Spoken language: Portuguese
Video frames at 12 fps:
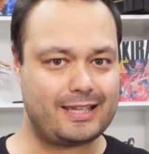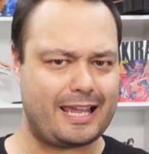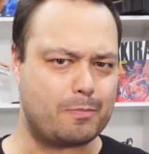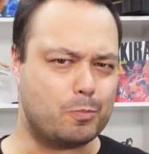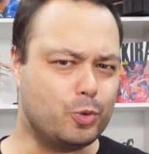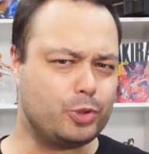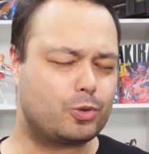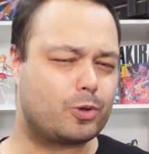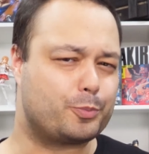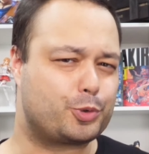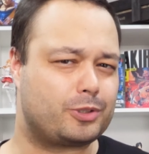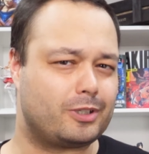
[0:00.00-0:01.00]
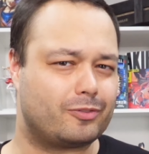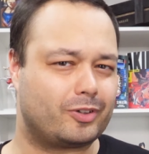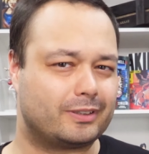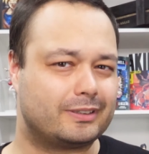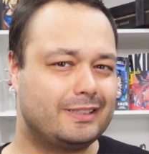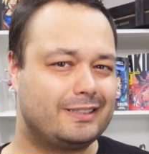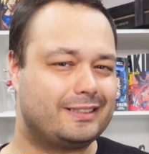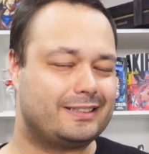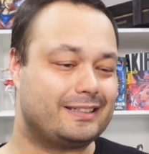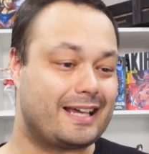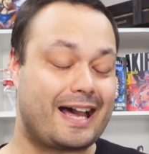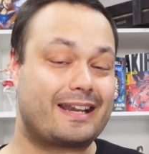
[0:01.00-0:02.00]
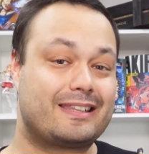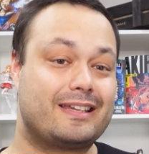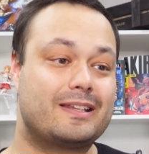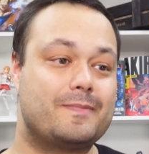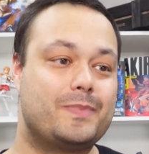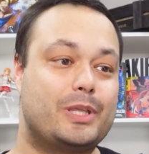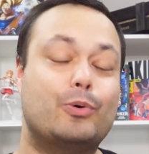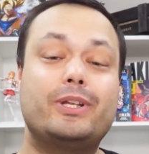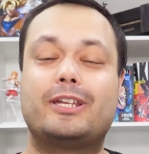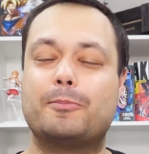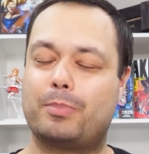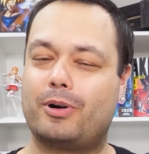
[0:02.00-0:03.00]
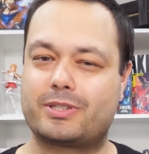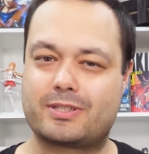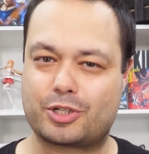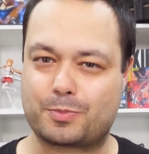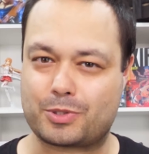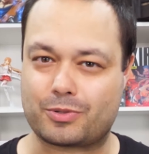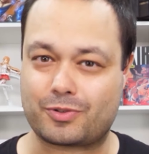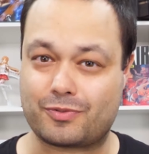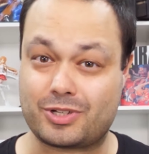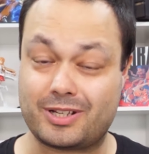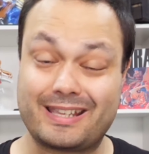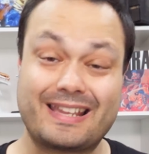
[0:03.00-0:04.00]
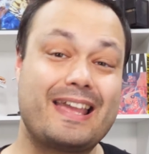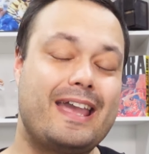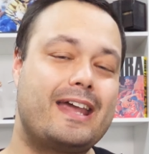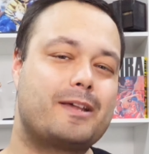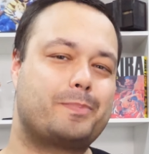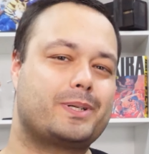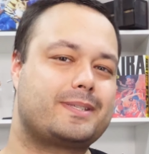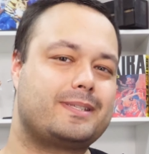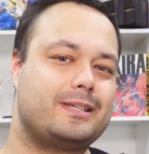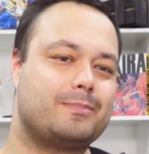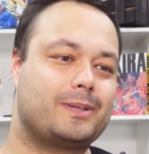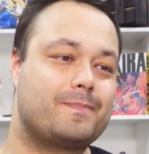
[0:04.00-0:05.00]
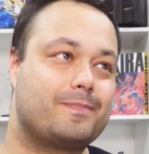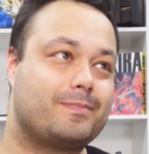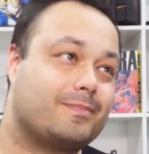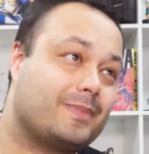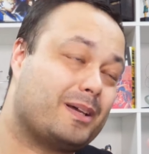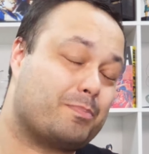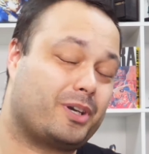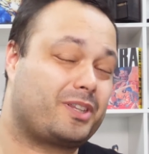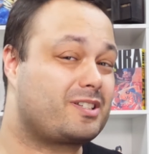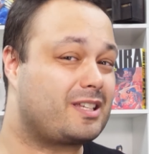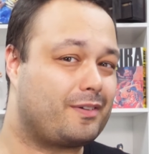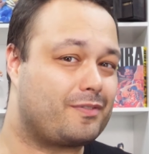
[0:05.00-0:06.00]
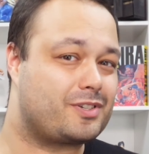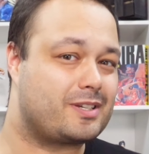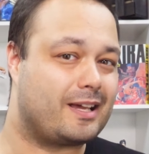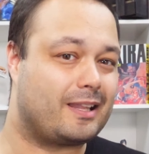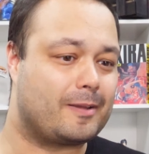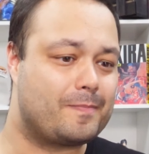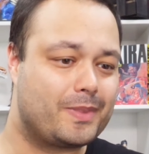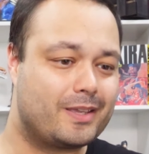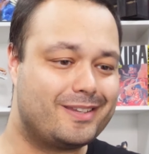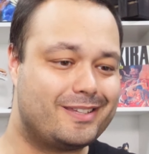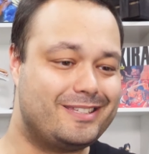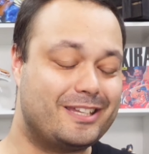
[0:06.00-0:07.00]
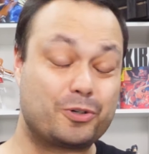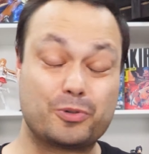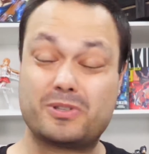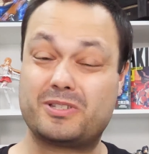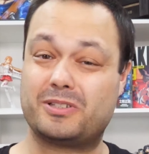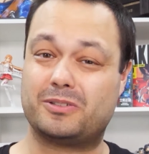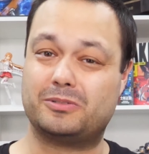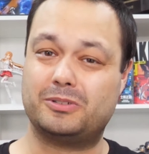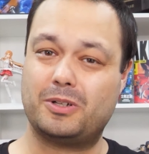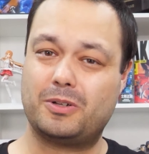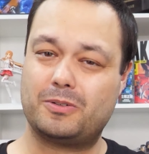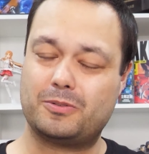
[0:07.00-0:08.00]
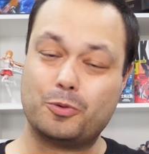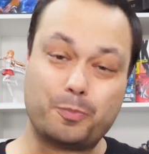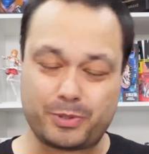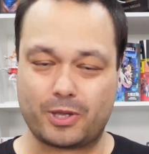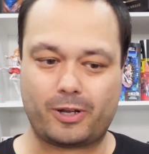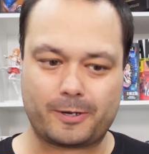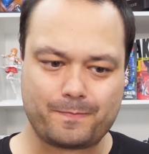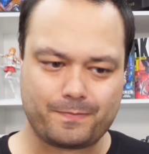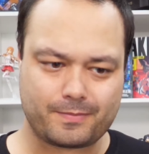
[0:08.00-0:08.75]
É muito combustível uh, a arder e a única hipótese das pessoas fugirem era para cima. A porta estava fechada e aconteceu o pior.